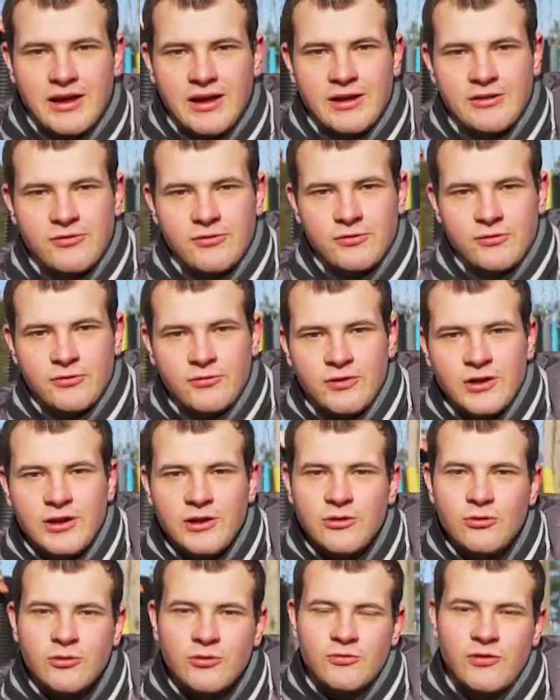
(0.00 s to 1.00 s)
halt viele
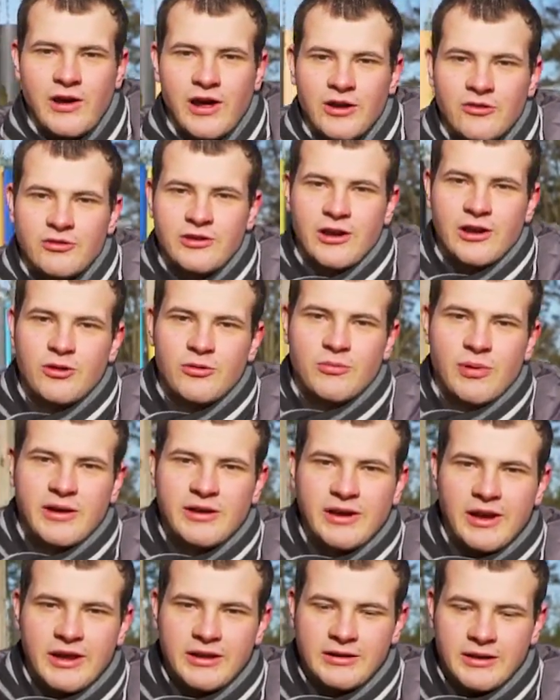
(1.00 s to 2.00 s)
Jugendveranstaltungen, bei
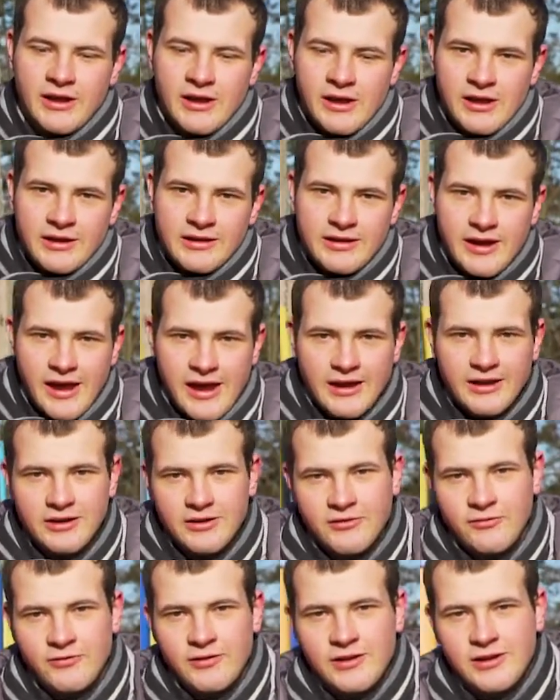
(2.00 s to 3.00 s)
denen gerne
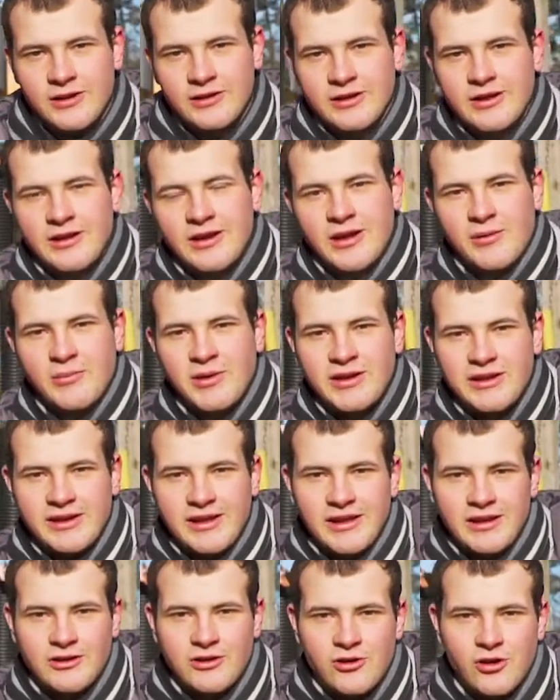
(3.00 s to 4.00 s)
viele Kinder
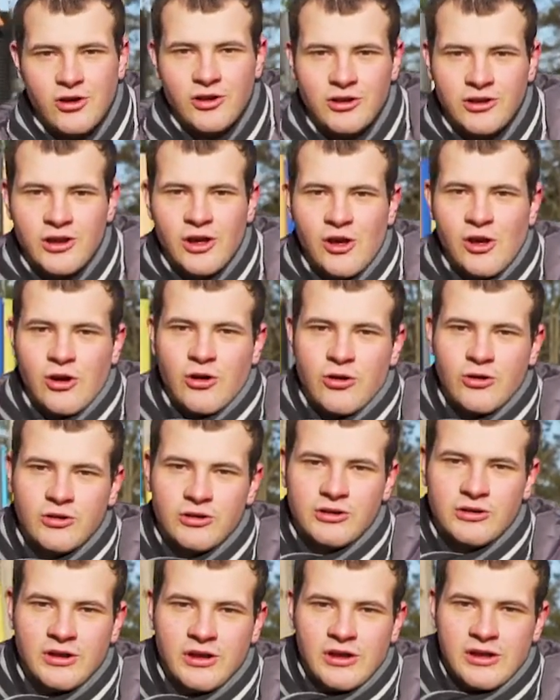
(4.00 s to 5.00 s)
mitgehen können
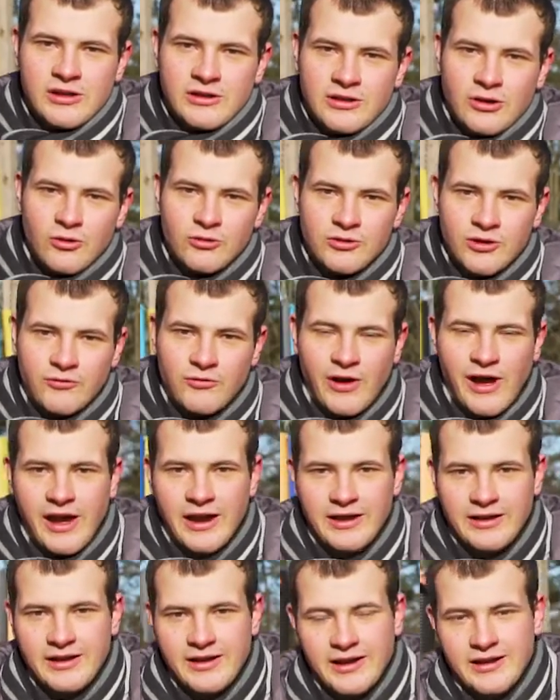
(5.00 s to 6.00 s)
und unseren
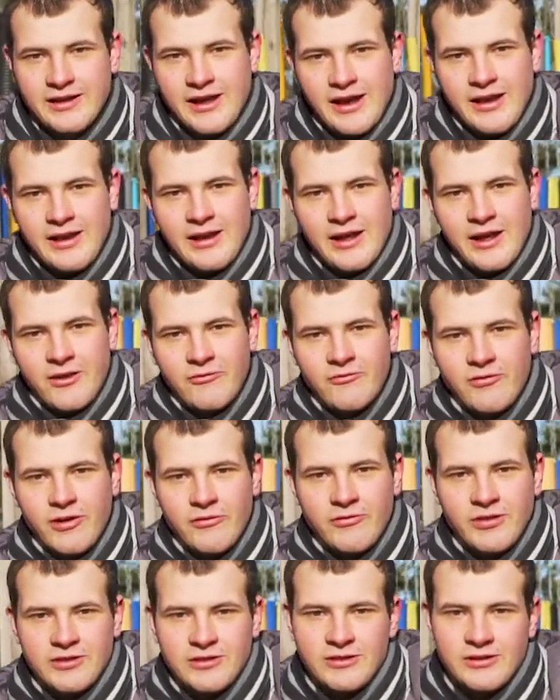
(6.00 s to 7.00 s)
Verein näher kennenlernen,
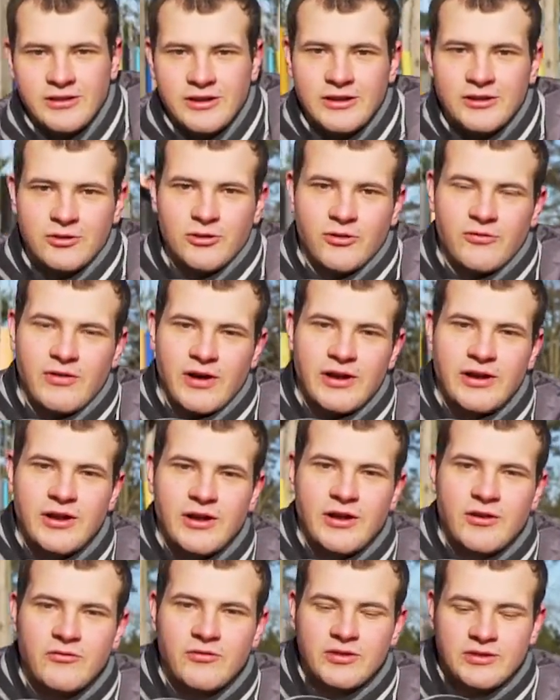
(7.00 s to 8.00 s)
weil wir sind nicht nur
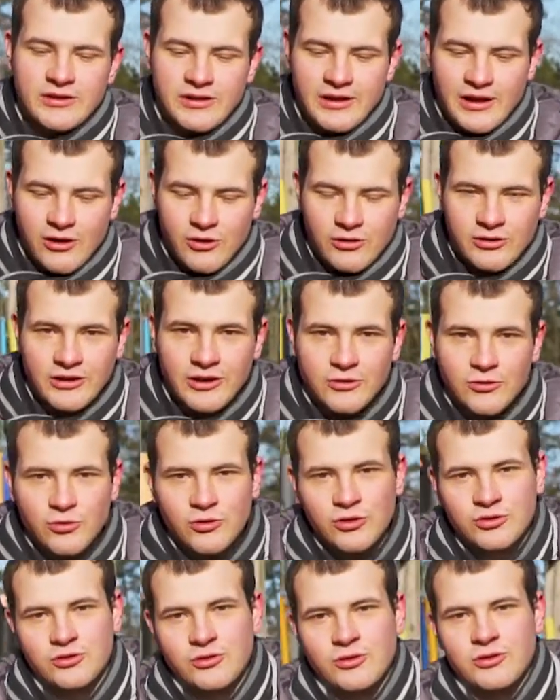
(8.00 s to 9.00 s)
Wandern, wir sind auch
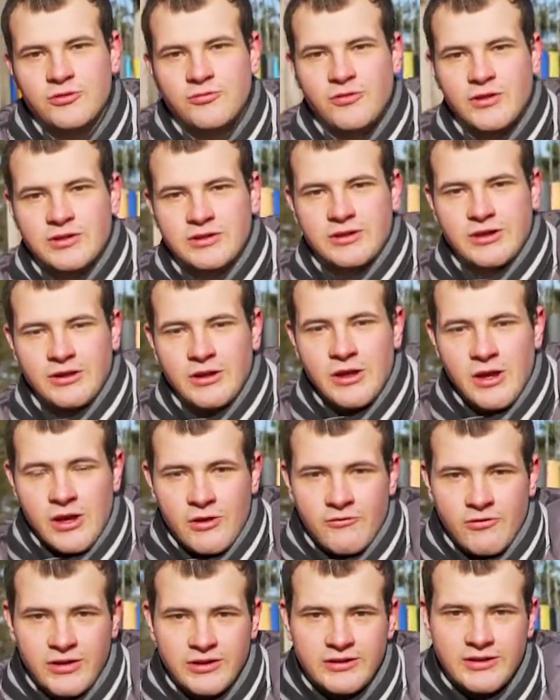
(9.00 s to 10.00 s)
Naturschutz, was
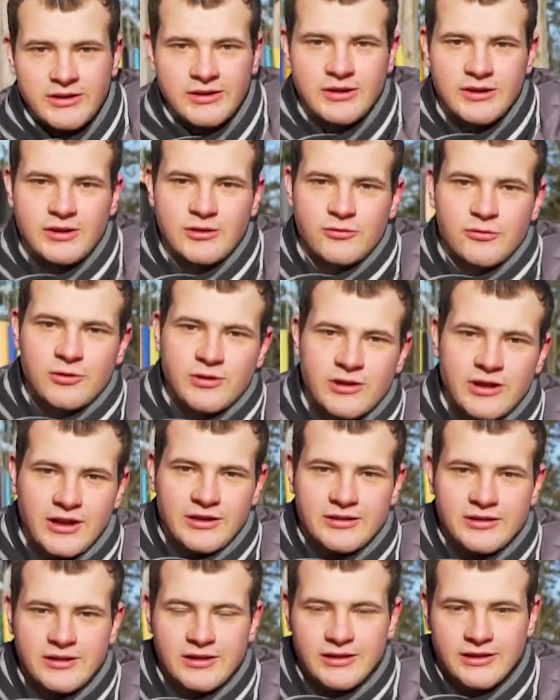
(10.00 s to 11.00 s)
wichtig ist für die
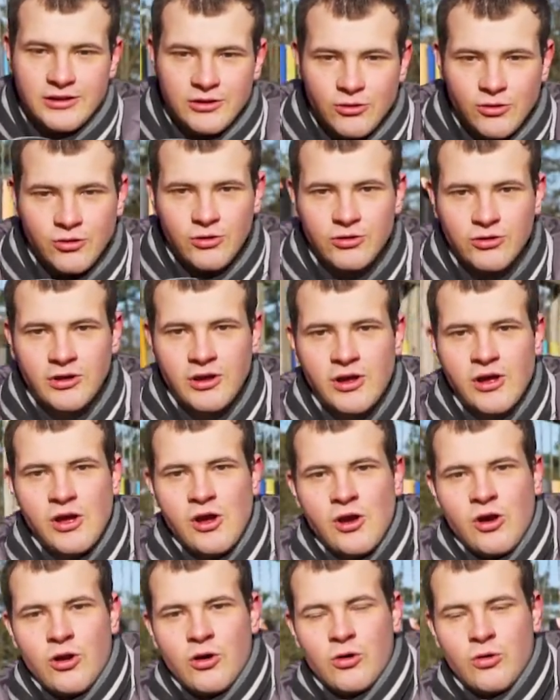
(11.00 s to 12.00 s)
ganze Region.
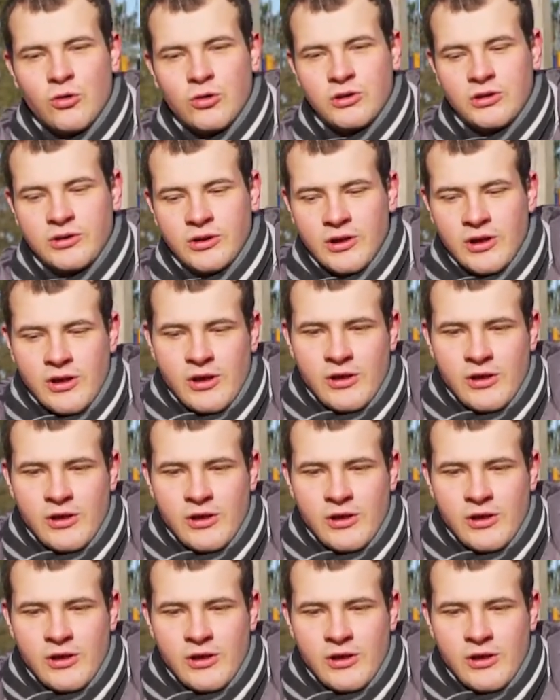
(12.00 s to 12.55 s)
Und